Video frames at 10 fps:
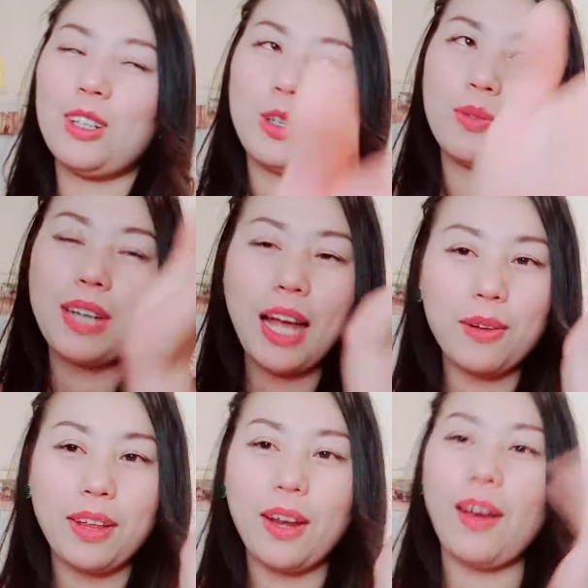trong à,
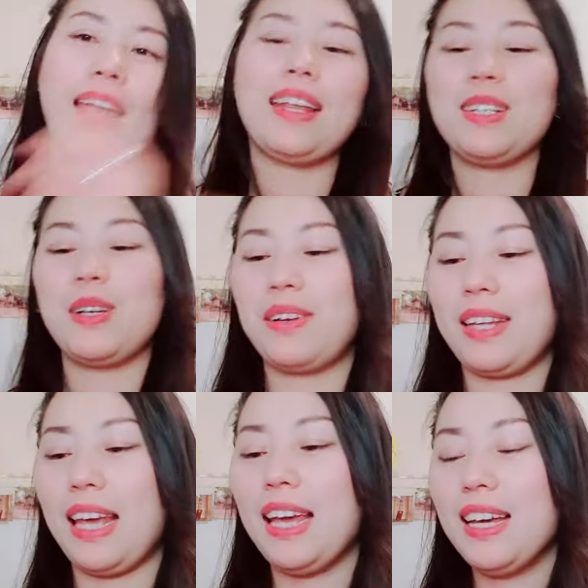cao thì nó cá nhân trong này
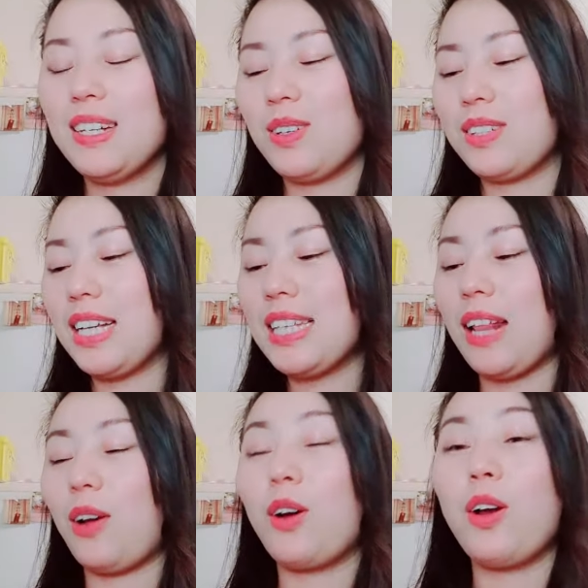chị trong sẽ
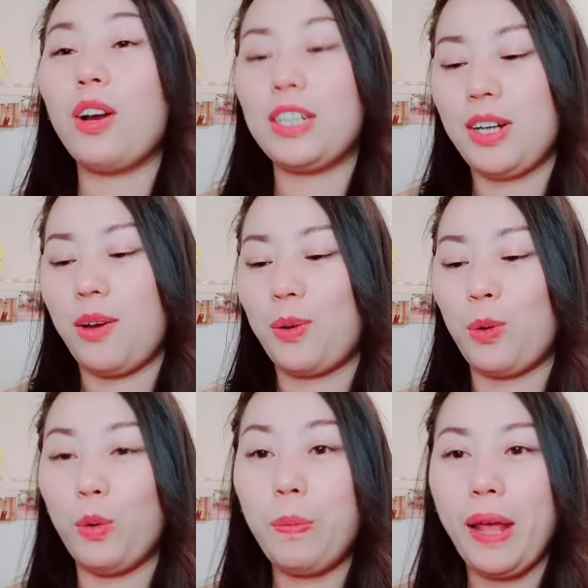giải đó có là trong học
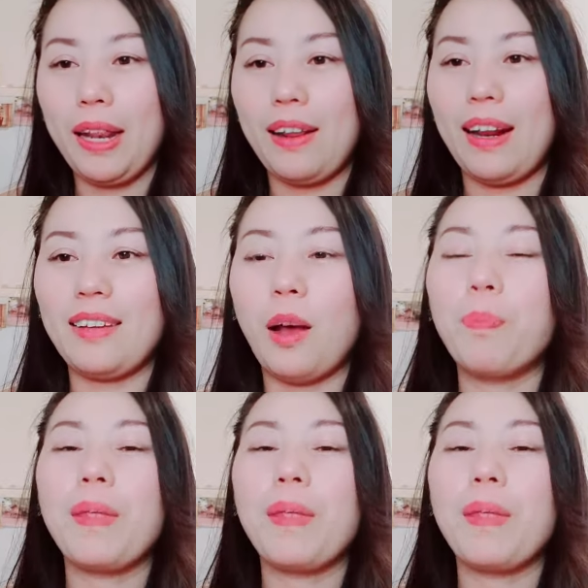group hiện nó nãy giờ